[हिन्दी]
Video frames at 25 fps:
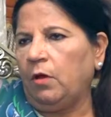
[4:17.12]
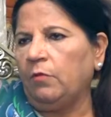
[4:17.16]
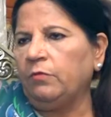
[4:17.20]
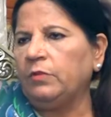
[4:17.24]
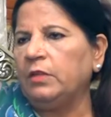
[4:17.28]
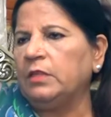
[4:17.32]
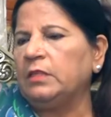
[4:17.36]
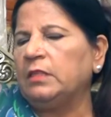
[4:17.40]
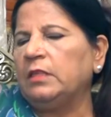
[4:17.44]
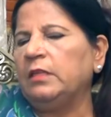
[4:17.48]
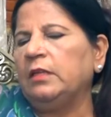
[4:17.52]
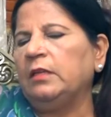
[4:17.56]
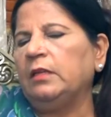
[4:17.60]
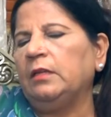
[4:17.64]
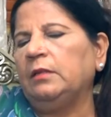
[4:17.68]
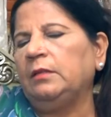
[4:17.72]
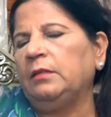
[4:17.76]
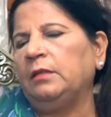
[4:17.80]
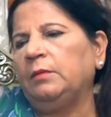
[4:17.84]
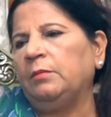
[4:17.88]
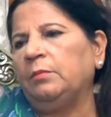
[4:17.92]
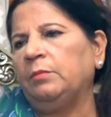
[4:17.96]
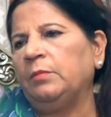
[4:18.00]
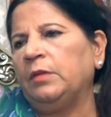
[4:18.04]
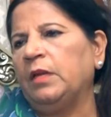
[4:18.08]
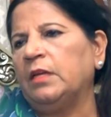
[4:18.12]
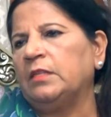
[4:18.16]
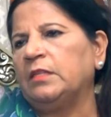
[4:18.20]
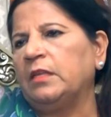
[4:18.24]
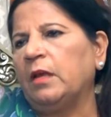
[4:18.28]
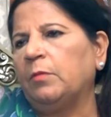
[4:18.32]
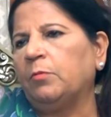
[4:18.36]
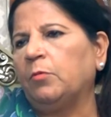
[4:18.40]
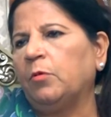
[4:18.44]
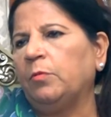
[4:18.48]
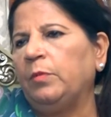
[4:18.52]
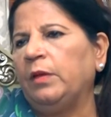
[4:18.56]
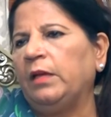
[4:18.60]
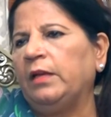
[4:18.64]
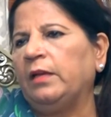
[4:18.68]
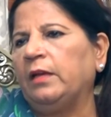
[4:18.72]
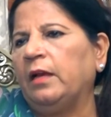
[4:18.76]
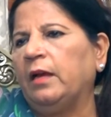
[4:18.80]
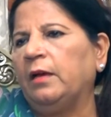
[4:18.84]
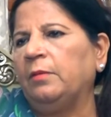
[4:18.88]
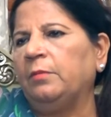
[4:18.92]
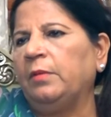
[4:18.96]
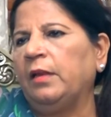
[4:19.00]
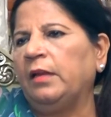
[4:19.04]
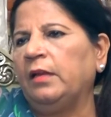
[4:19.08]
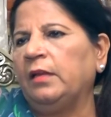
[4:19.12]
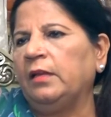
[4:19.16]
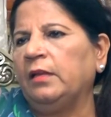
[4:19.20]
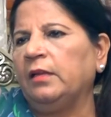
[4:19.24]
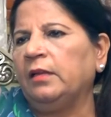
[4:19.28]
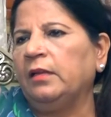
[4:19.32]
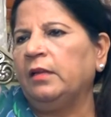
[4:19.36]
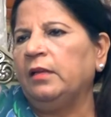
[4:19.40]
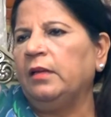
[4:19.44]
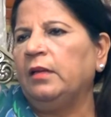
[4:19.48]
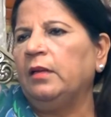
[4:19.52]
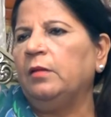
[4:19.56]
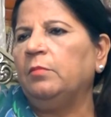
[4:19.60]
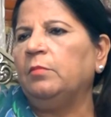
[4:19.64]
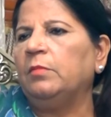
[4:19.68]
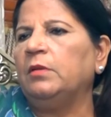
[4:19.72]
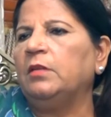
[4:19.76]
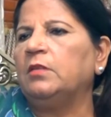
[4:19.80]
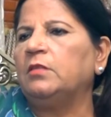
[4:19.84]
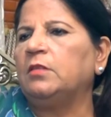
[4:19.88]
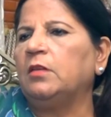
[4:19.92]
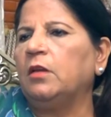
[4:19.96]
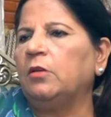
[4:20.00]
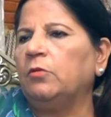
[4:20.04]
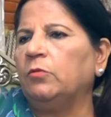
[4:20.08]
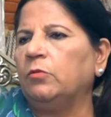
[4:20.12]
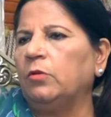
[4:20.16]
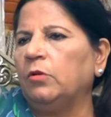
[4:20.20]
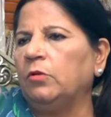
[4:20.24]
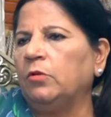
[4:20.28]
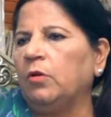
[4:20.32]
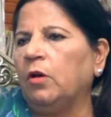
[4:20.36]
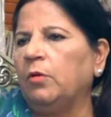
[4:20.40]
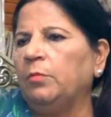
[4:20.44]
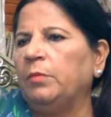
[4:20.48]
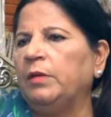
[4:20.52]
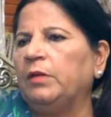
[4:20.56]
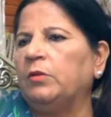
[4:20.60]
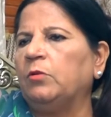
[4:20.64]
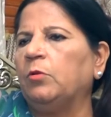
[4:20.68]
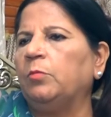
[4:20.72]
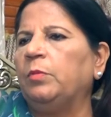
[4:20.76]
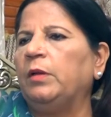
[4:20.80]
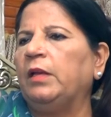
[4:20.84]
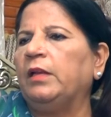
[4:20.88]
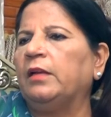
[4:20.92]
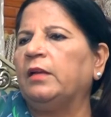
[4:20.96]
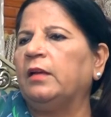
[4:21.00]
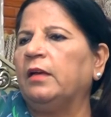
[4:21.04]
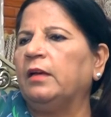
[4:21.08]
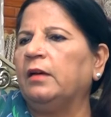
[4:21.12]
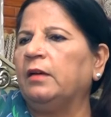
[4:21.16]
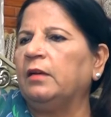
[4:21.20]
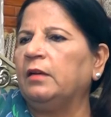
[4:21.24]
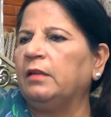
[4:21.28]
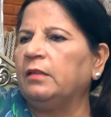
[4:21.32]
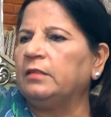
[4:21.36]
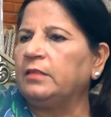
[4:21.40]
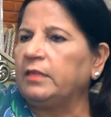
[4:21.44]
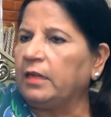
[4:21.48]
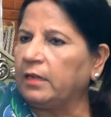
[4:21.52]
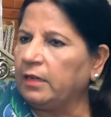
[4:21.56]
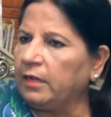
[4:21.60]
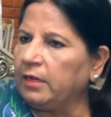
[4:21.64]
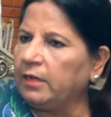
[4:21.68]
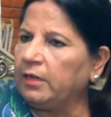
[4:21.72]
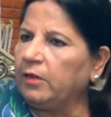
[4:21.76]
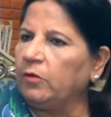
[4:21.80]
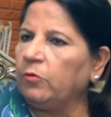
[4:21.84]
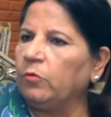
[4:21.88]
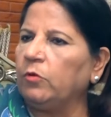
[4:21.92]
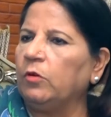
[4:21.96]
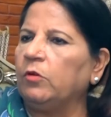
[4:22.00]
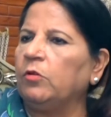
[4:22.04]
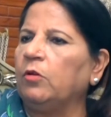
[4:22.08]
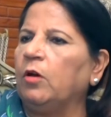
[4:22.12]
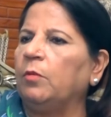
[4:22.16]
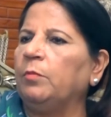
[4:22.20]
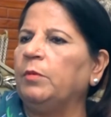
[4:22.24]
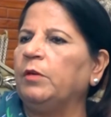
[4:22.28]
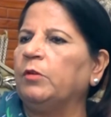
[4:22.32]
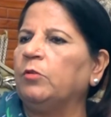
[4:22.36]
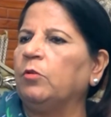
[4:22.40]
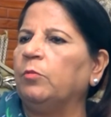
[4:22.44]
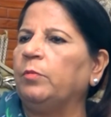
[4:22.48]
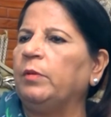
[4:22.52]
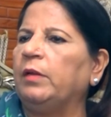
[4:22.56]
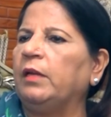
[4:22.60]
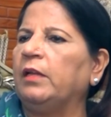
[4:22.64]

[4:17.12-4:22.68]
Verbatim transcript: ऑब्वियसली मेयर साहब को भी लिखा मैंने मिनिस्टर लोकल गवर्नमेंट को भी लिखा सेक्रेटरी लोकल गवर्नमेंट को भी